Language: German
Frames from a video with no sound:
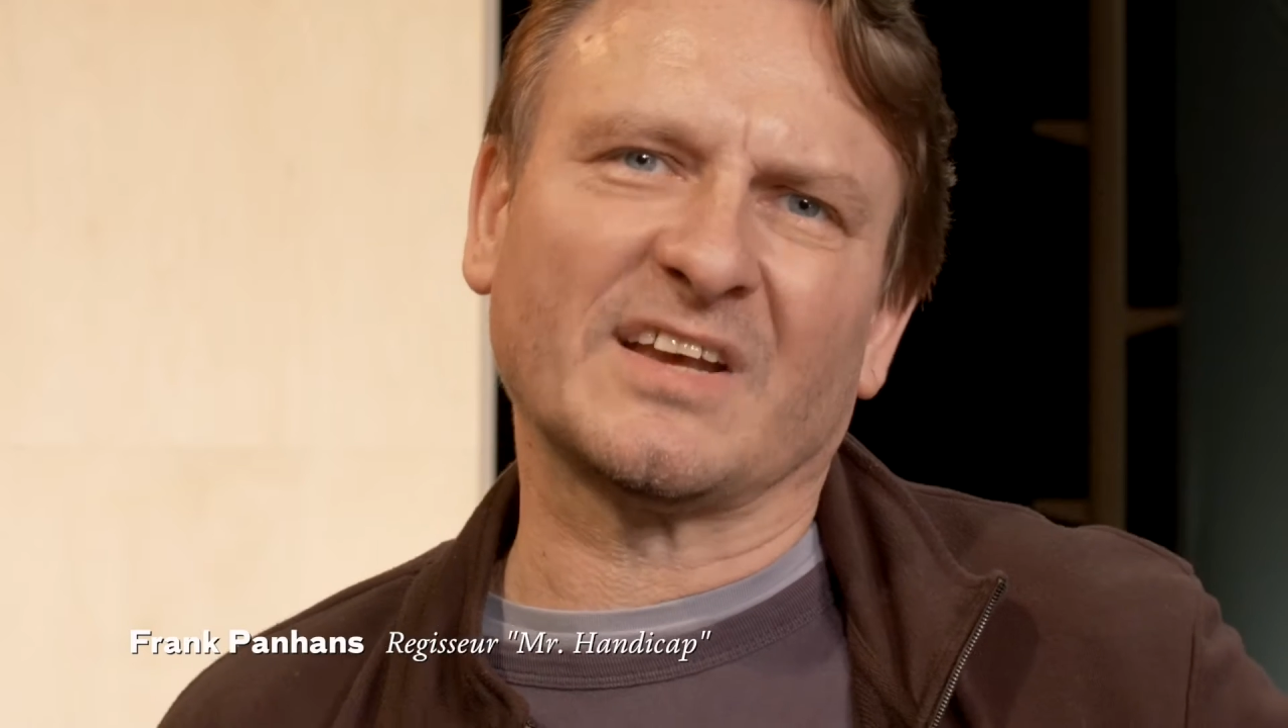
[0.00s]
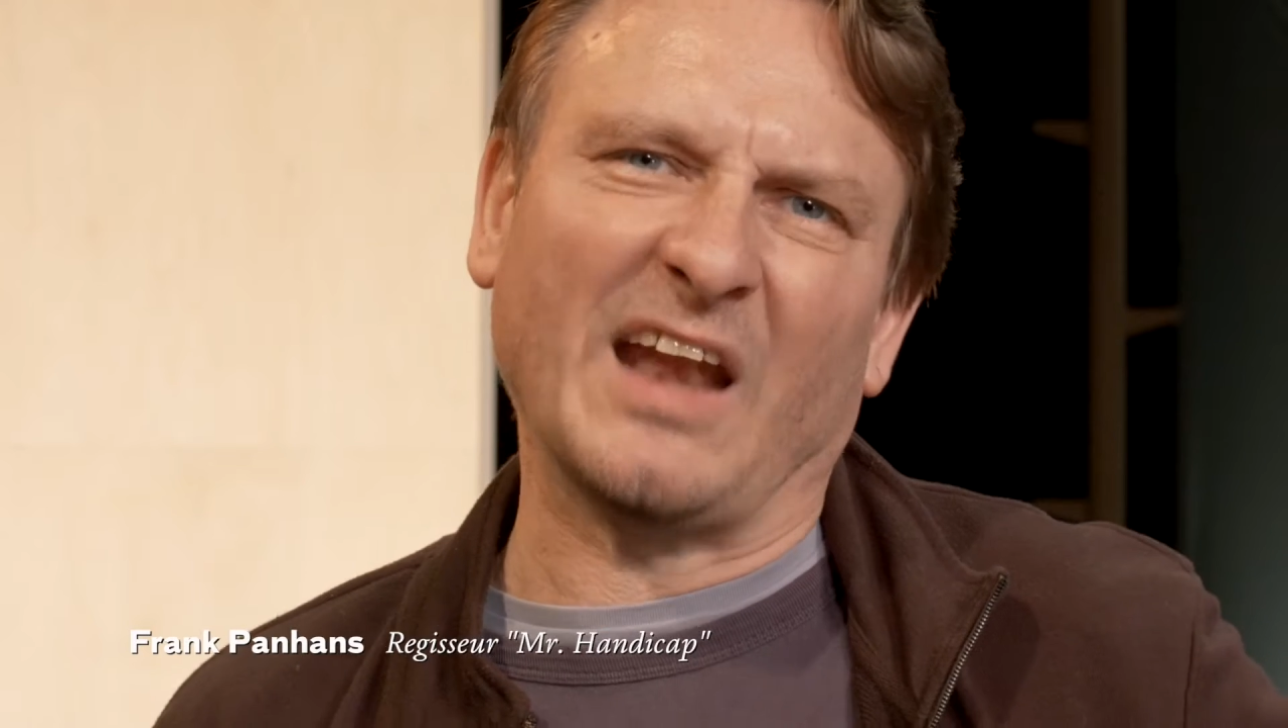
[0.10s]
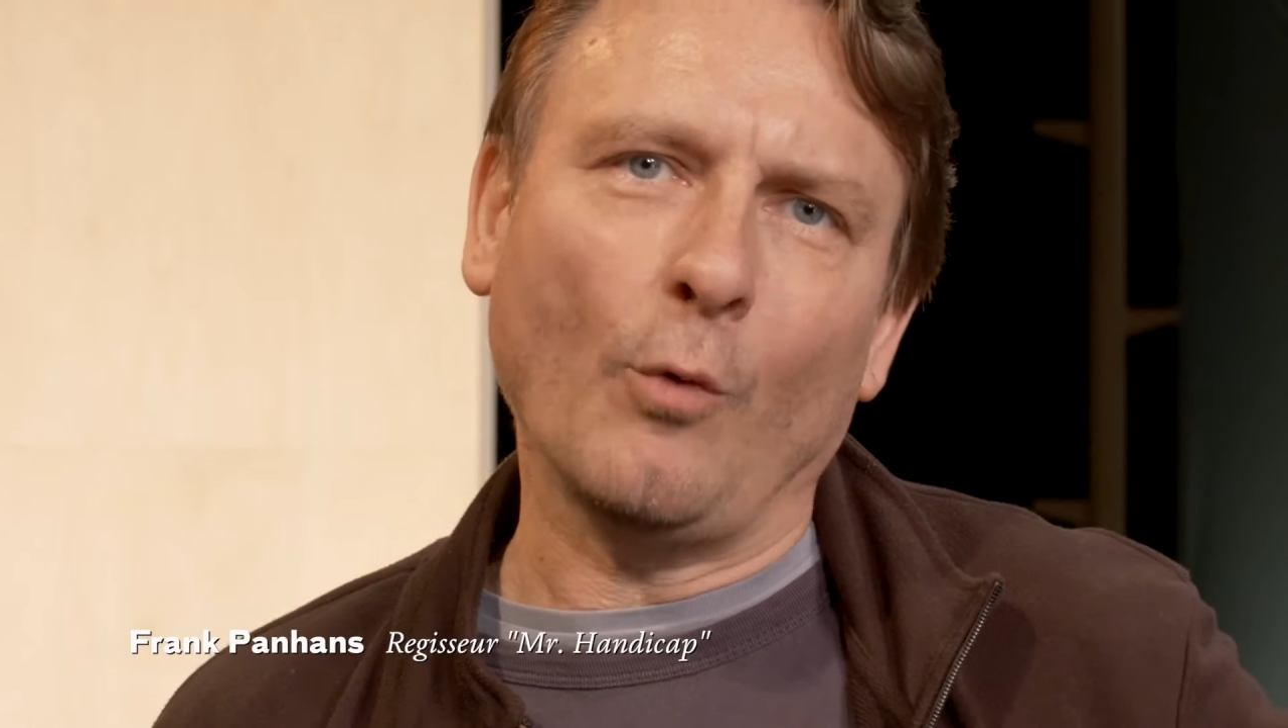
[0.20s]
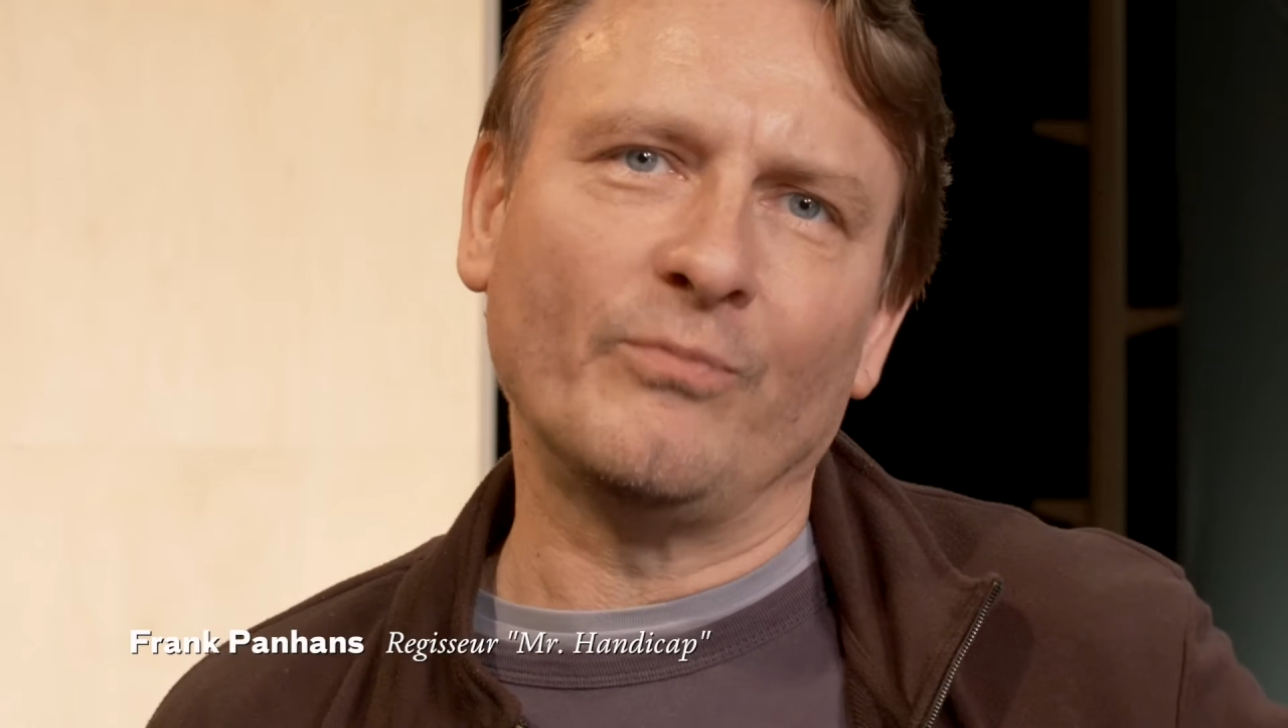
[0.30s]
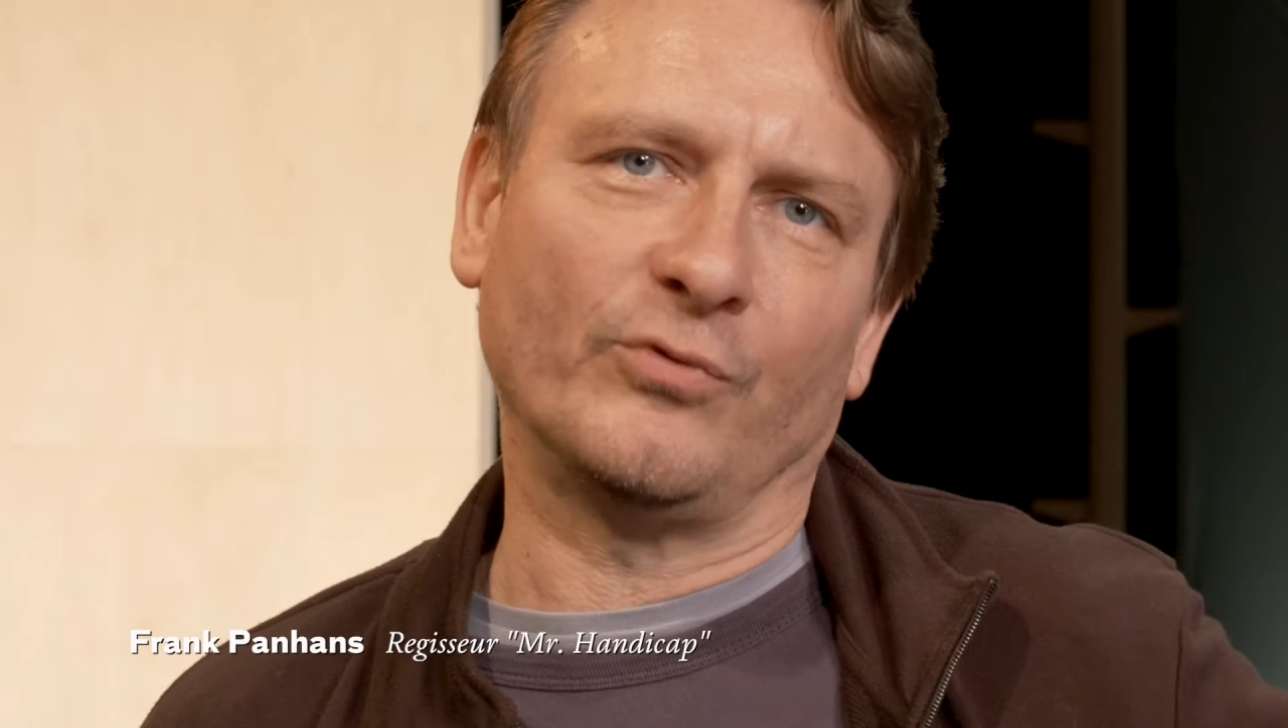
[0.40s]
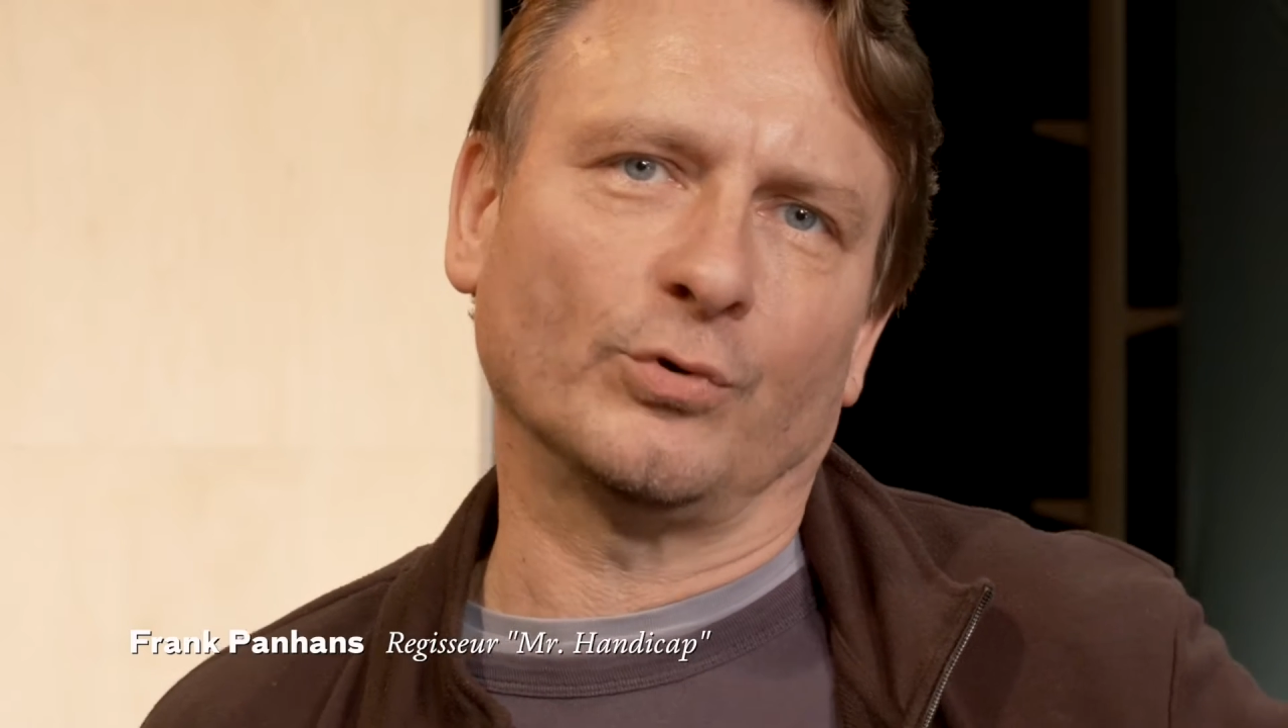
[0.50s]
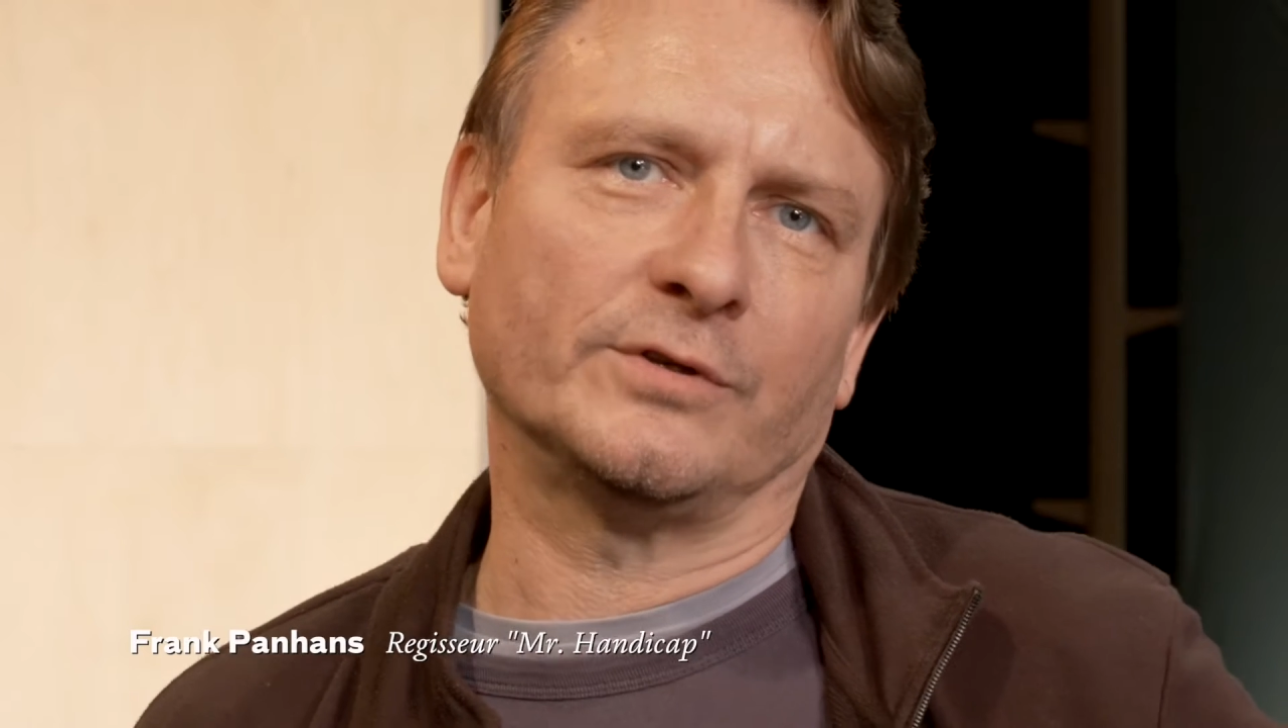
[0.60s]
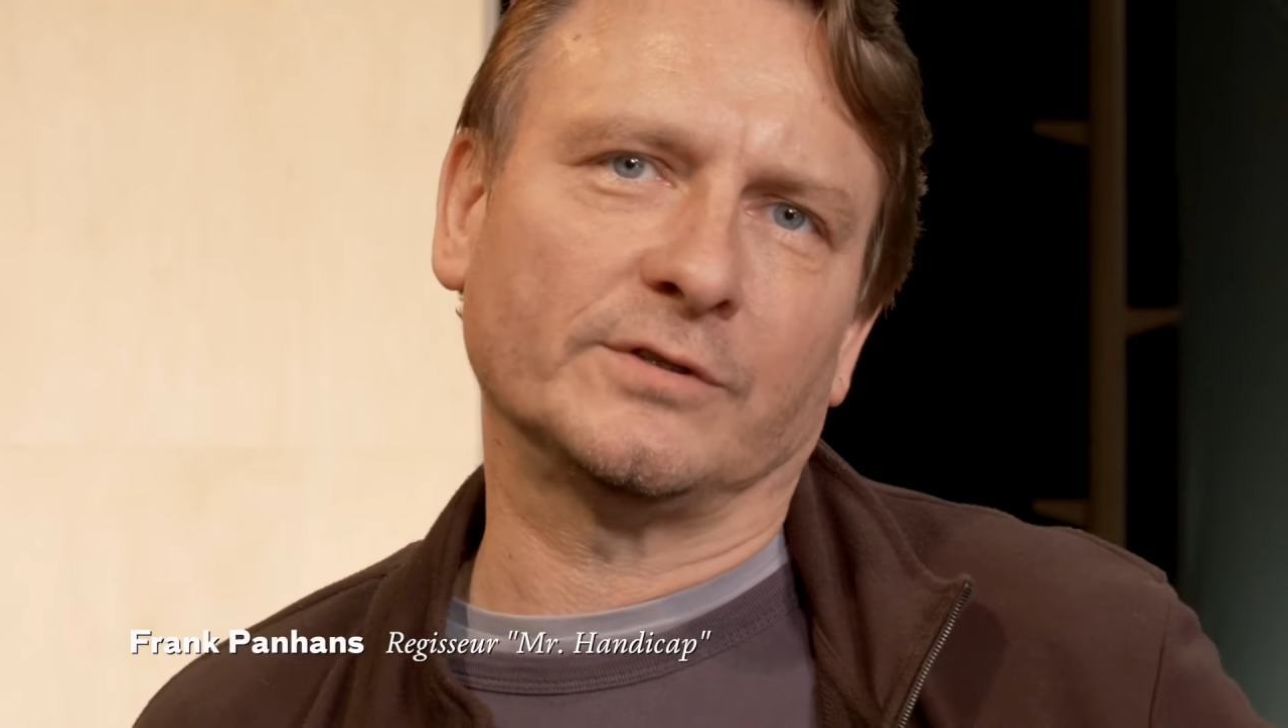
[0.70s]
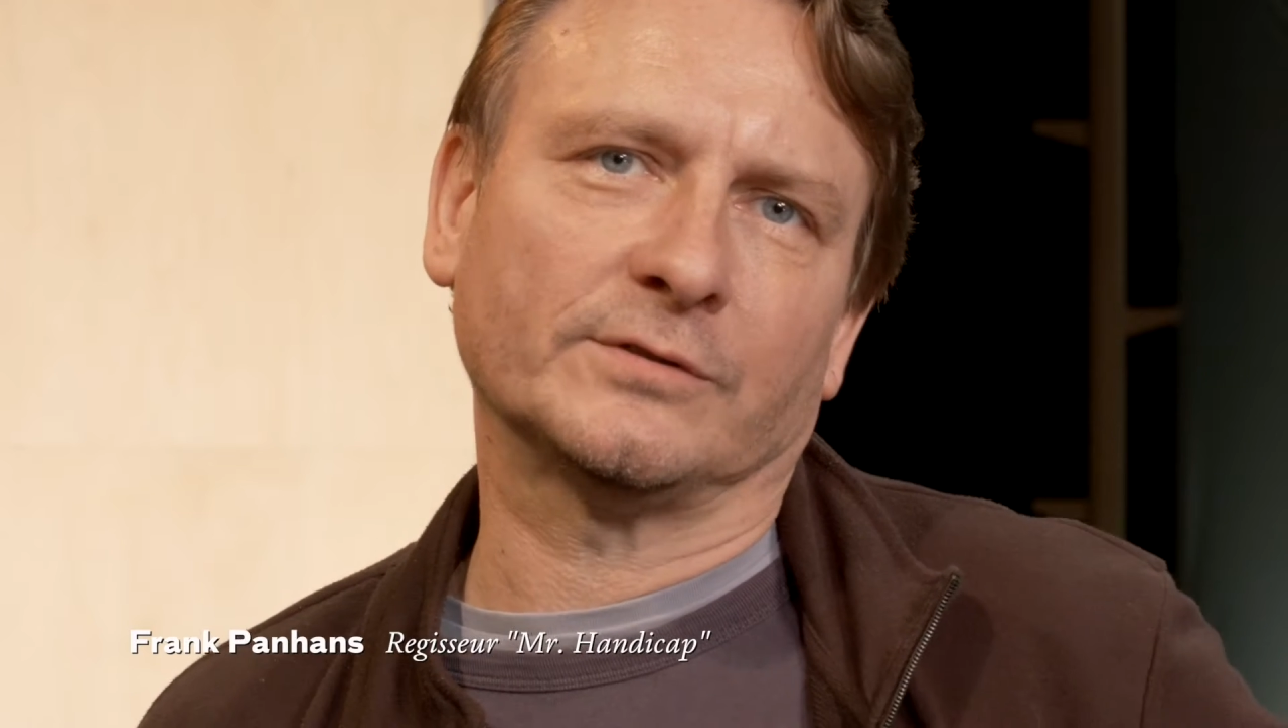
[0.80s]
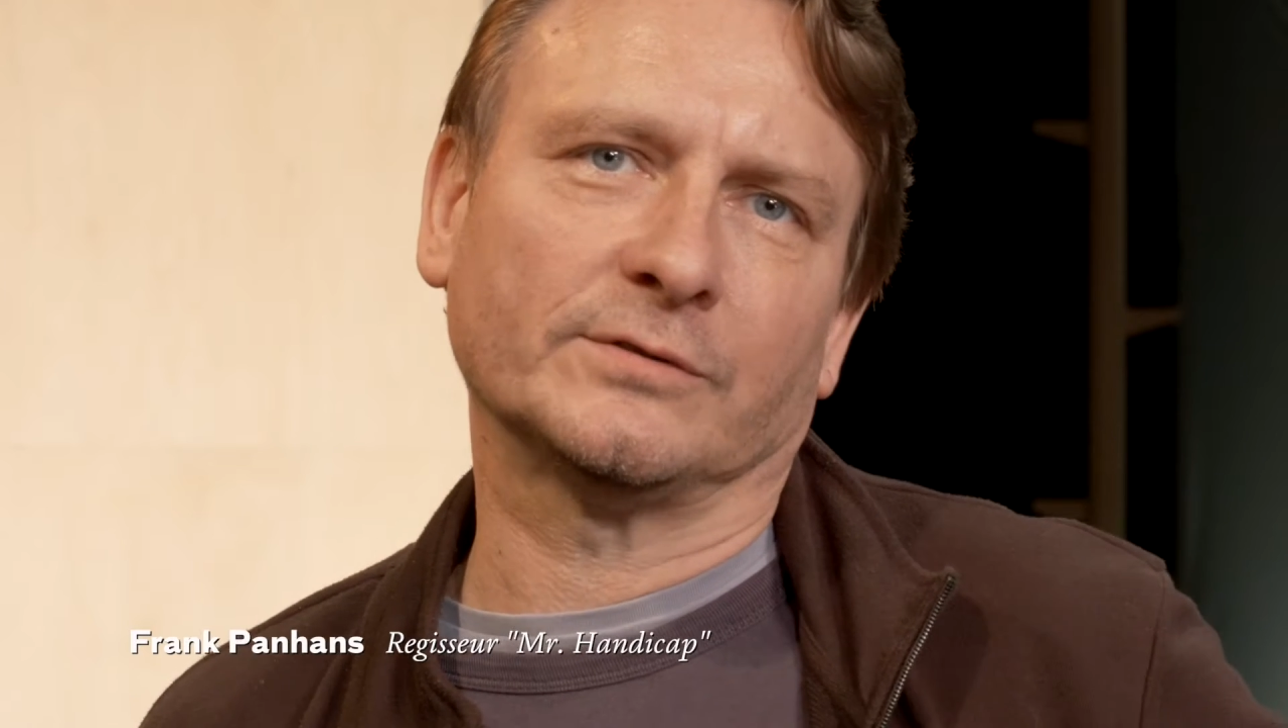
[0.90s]

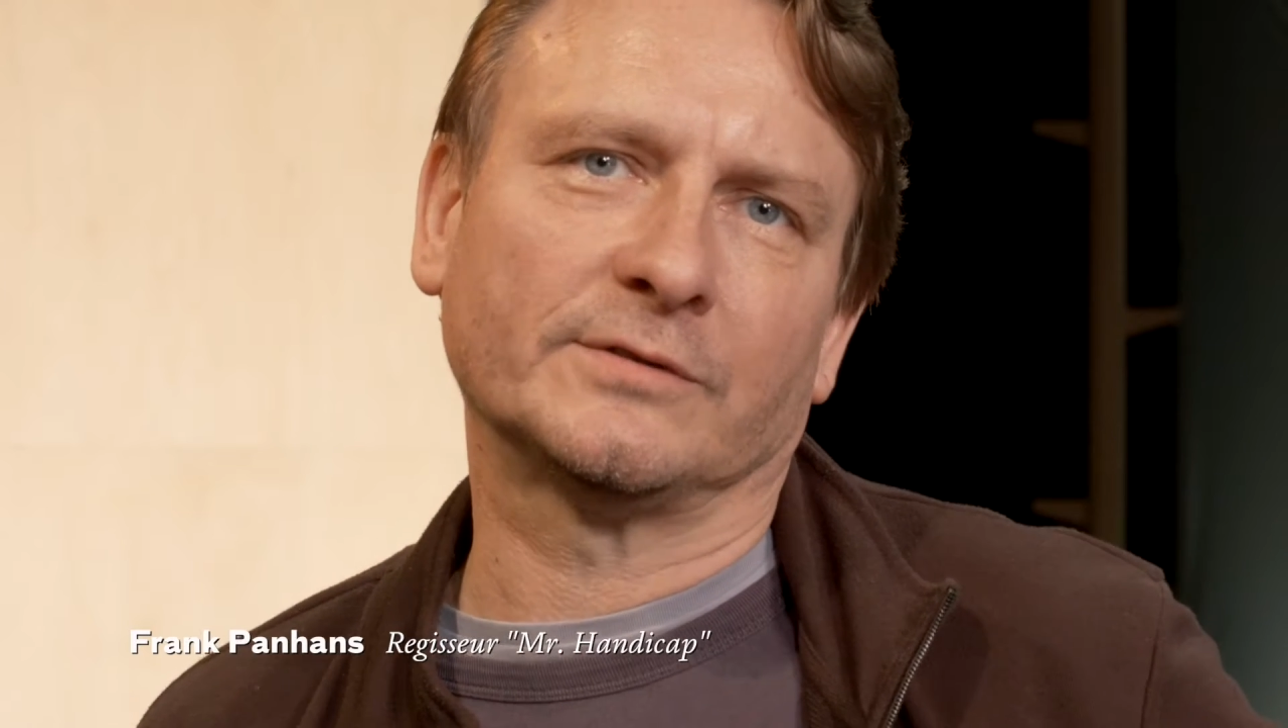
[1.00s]
glaubwürdig?